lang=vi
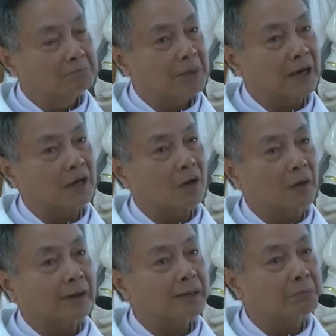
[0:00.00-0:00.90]
Bà đã
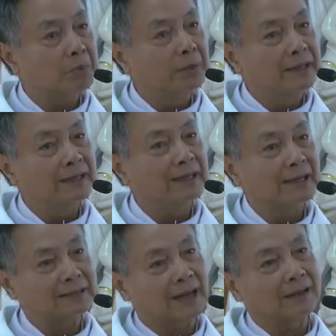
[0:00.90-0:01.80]
nói Rabboni
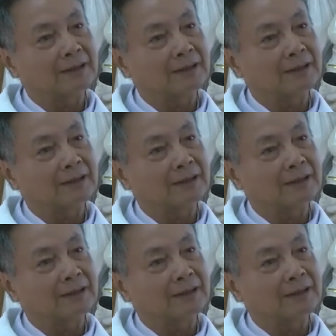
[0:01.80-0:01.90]
lại thầy